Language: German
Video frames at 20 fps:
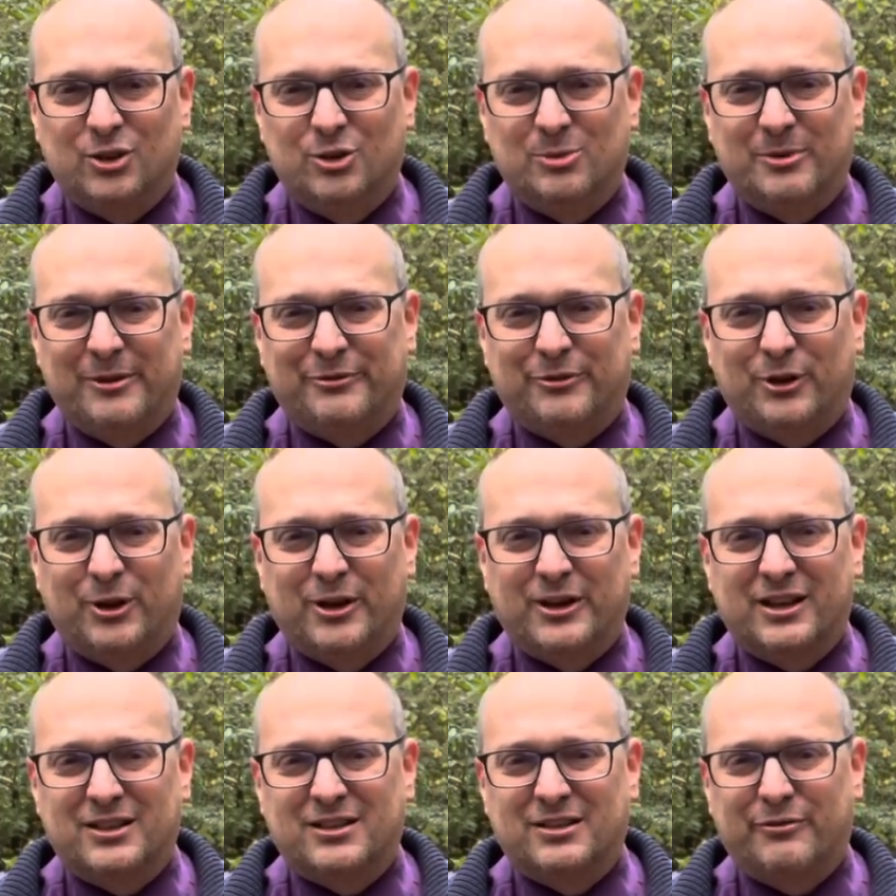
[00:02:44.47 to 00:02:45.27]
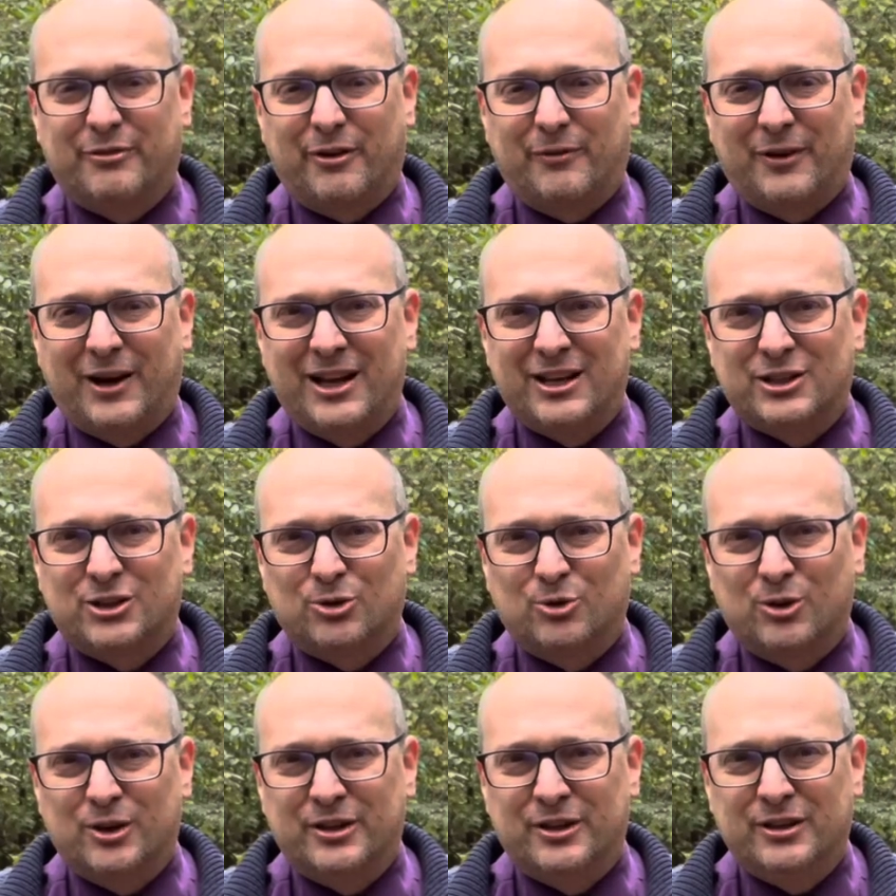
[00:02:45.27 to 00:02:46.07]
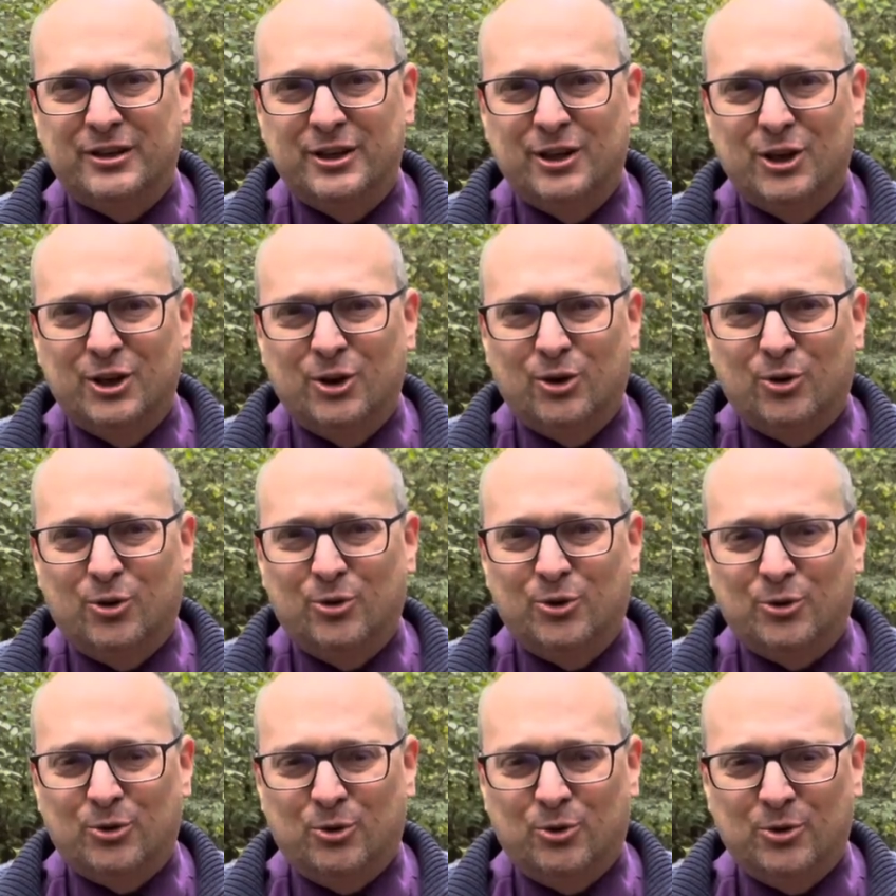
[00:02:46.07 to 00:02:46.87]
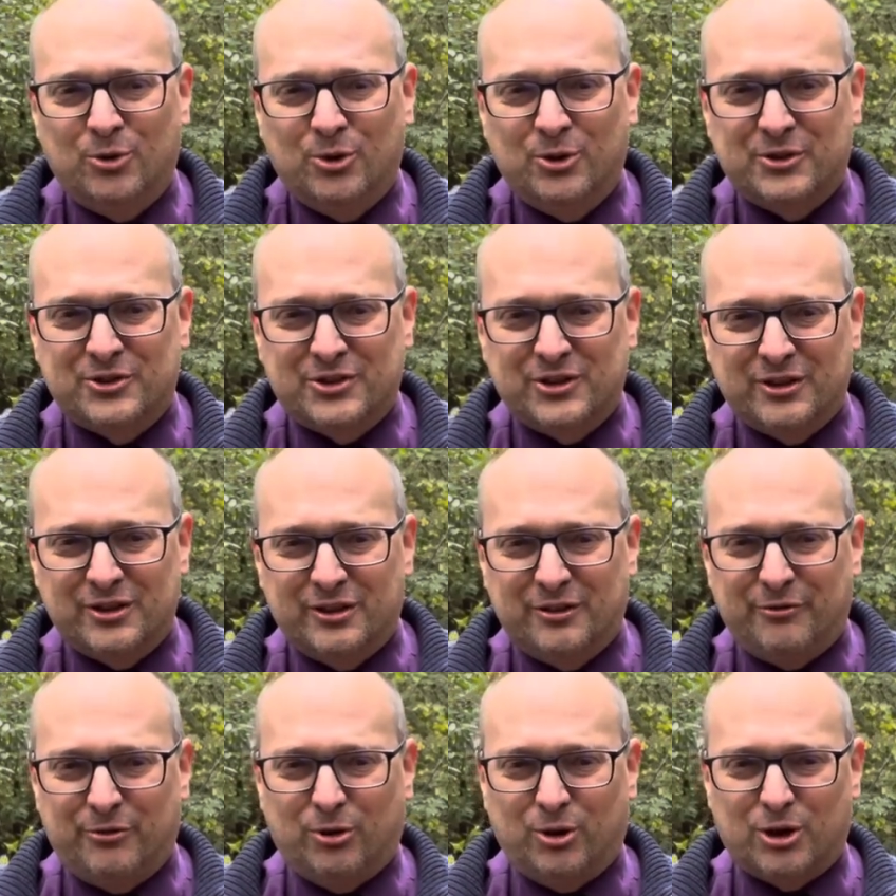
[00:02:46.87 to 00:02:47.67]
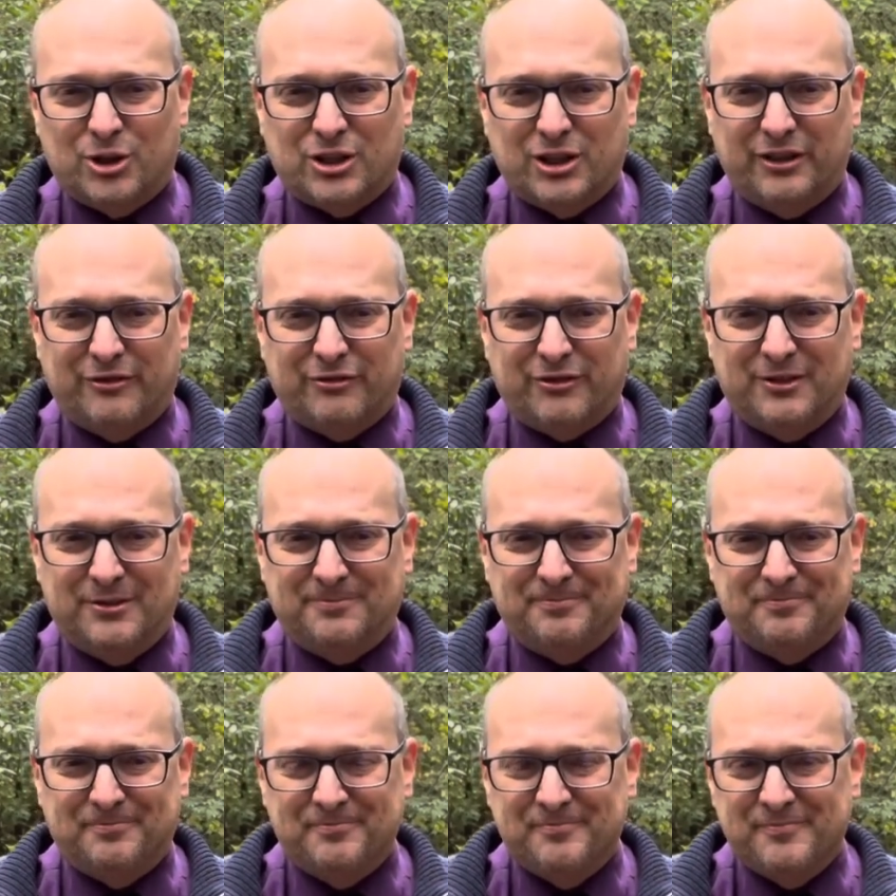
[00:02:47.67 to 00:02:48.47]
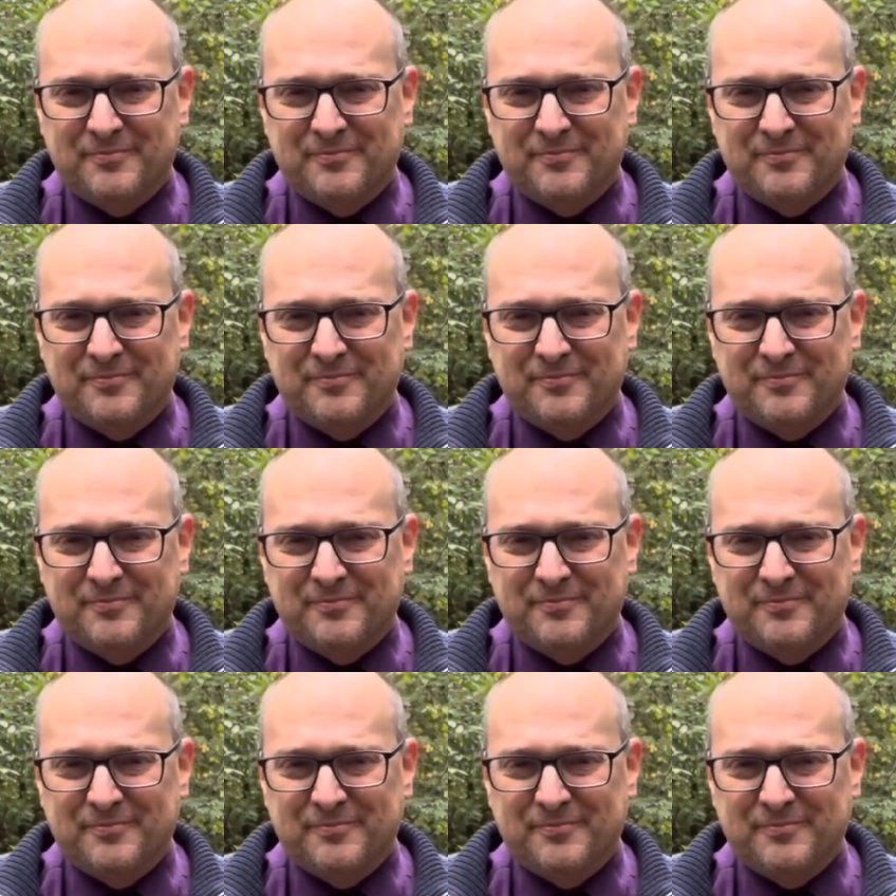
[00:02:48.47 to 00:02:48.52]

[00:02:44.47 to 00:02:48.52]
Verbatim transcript: überforderte Verwaltungen und unnütze Vorschriften.